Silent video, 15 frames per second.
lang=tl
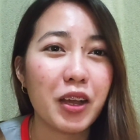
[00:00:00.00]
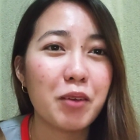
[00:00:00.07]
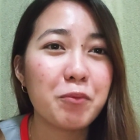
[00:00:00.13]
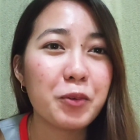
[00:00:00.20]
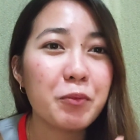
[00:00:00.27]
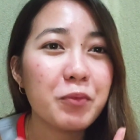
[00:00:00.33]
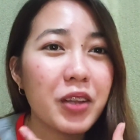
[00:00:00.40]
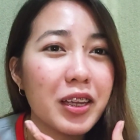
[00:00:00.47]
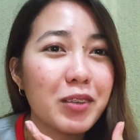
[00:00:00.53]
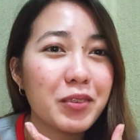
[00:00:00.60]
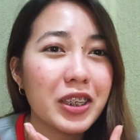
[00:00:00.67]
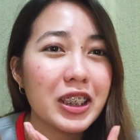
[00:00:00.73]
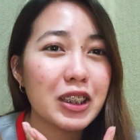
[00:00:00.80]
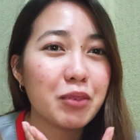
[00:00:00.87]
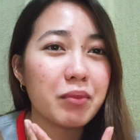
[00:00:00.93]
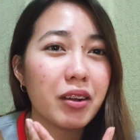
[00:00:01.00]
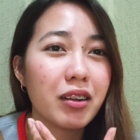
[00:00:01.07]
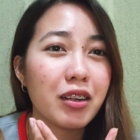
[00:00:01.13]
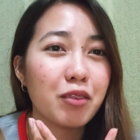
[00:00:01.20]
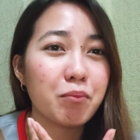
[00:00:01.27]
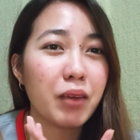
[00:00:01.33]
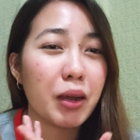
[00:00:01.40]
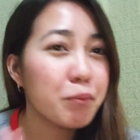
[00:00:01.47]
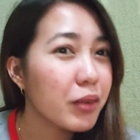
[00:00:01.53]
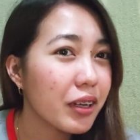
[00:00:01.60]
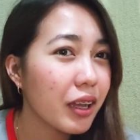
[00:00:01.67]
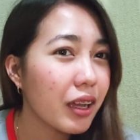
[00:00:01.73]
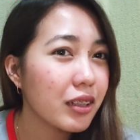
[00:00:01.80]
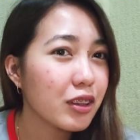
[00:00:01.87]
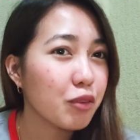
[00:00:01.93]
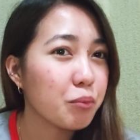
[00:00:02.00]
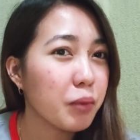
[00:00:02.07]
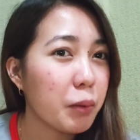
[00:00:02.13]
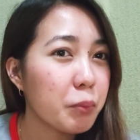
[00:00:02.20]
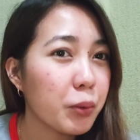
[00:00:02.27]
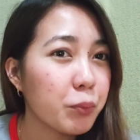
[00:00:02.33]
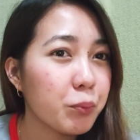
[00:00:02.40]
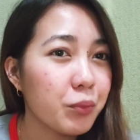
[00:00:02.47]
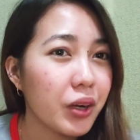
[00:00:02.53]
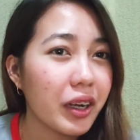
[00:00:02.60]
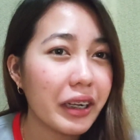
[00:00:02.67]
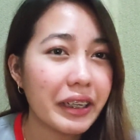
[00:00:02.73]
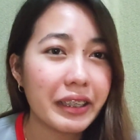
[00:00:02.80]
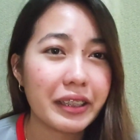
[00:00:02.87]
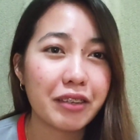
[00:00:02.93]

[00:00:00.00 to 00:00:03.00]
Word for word: ang problema sa mga nagbabalat, nagbabakbak,